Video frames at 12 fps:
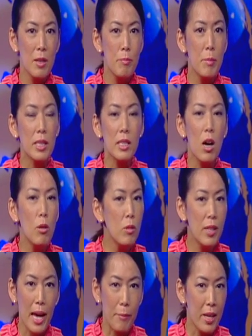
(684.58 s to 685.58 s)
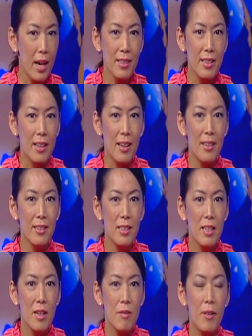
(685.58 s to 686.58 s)
mình không có cảm giác gì hết
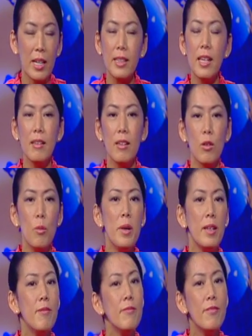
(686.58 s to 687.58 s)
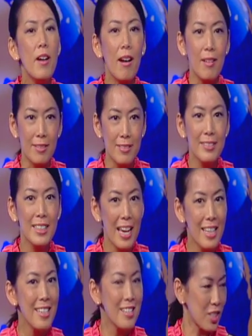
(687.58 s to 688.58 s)
và cái thị lực của mình nó vẫn
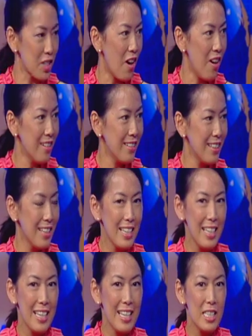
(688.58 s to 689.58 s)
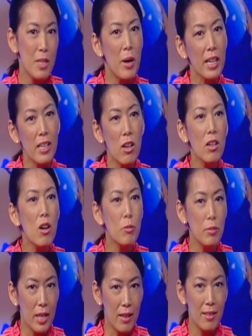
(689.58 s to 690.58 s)
thấy được rõ ừ nhưng mà cái đó
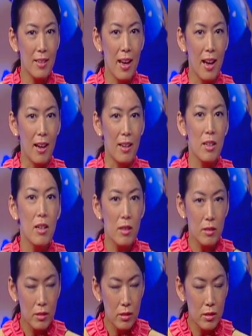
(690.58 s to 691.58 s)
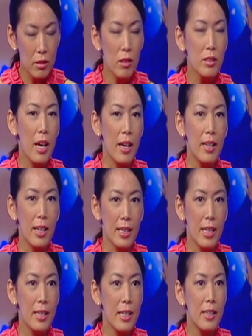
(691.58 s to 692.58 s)
không nghĩa là có thể là
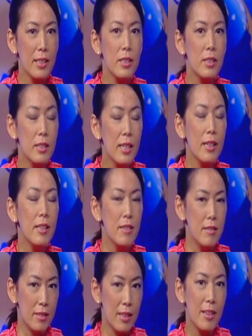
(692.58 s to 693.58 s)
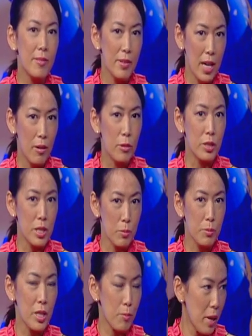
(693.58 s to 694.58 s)
cái cái cái cái đường nó đã vào
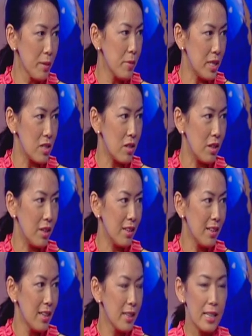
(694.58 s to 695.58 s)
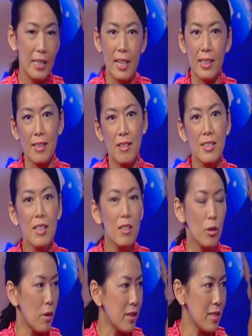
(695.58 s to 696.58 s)
trong trong mắt mình rồi ừ. thành ra cái đó rất
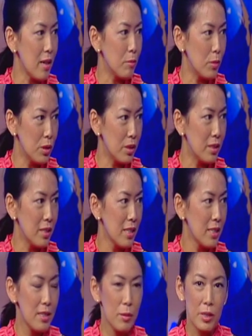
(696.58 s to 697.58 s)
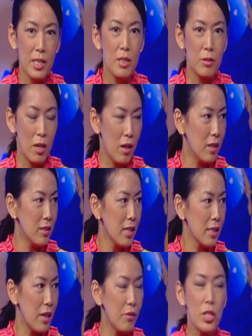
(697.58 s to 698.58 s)
là quan trọng luôn yeah dạ. trong cái điều đó
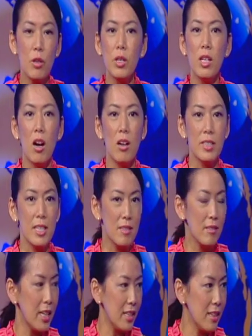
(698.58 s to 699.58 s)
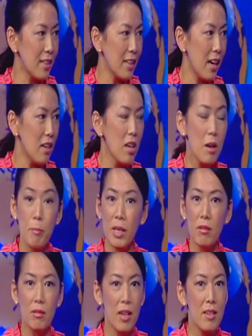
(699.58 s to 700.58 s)
tại vì nhiều người họ chỉ có nghĩ rằng là mắt
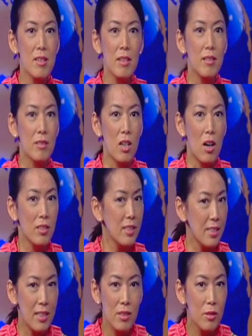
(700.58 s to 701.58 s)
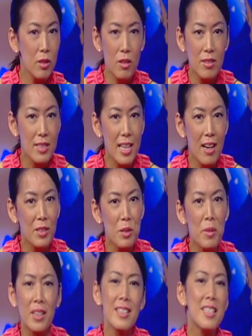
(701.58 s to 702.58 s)
tôi thấy rất là rõ thành ra tôi đâu có làm sao đâu
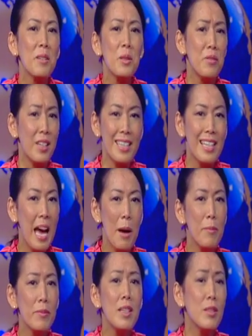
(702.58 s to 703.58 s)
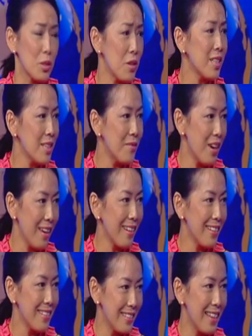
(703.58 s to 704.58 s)
mà tại sao tôi phải đi khám thường xuyên như vậy
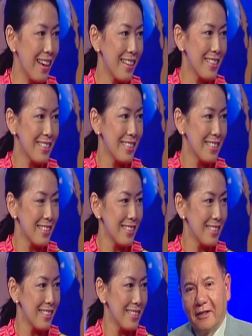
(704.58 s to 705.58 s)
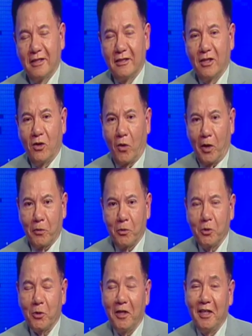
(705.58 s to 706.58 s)
yeah. Dạ. Dạ. kính thưa quý vị chương trình hội luận của
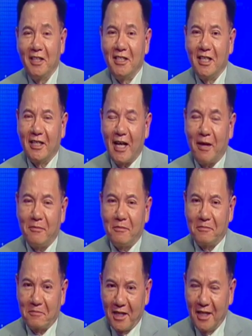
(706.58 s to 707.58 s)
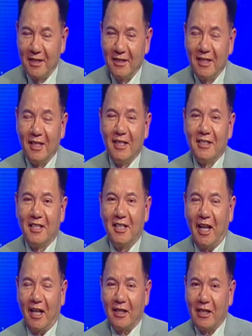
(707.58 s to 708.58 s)
chúng tôi đến xin tạm ngừng xin
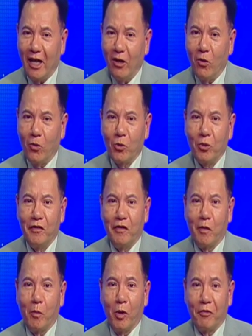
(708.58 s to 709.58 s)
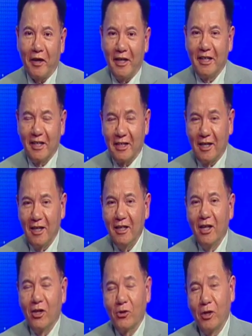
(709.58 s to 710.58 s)
hẹn tái ngộ cùng quý vị vào buổi phát hình ngày tới
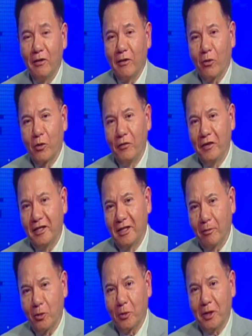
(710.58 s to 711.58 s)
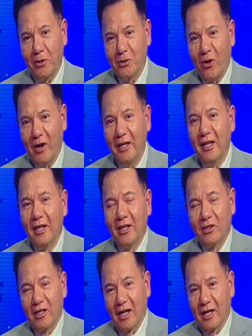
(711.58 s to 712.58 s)
tôi hy vọng quý vị tiếp tục theo dõi
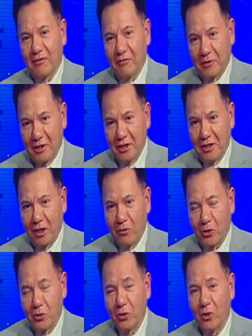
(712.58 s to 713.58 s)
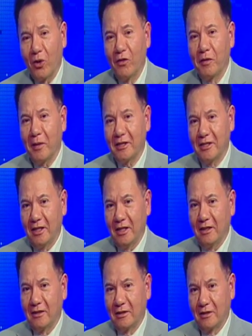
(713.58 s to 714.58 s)
uh, chương trình của chúng tôi với bác sĩ
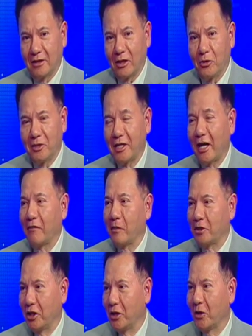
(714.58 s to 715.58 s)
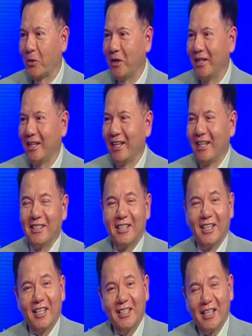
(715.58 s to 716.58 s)
Trần thủy Trang bác sĩ Hương Quy
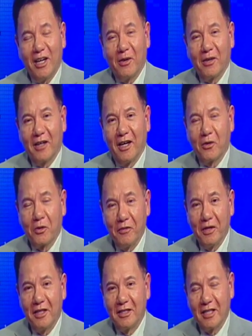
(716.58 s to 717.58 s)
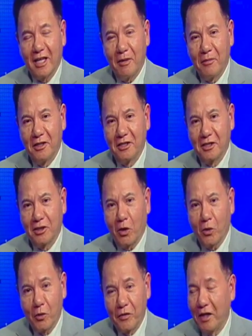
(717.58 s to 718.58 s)
Xin kính chào uh, quý vị, xin cảm ơn do
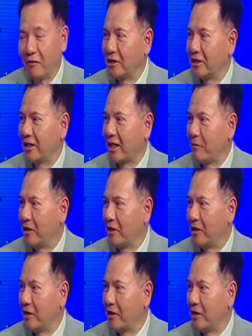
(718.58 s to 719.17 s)
quý vị và xin cảm